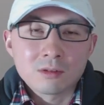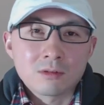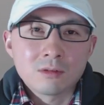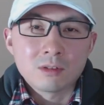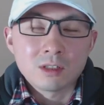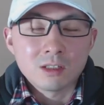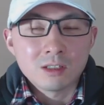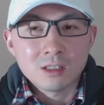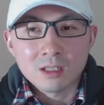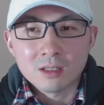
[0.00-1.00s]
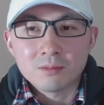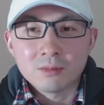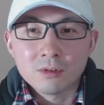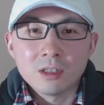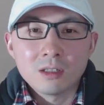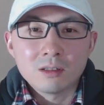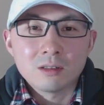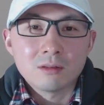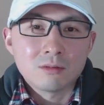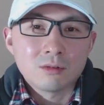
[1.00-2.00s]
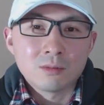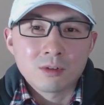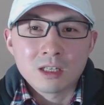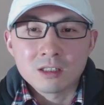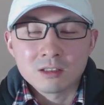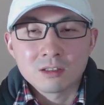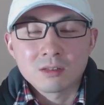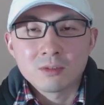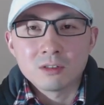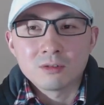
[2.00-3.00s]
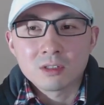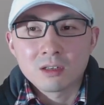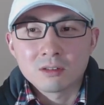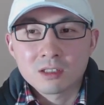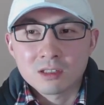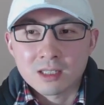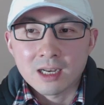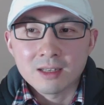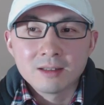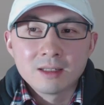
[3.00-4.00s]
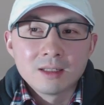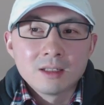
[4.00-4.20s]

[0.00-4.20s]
中共可能也不会对波兰形成什么有效的制裁。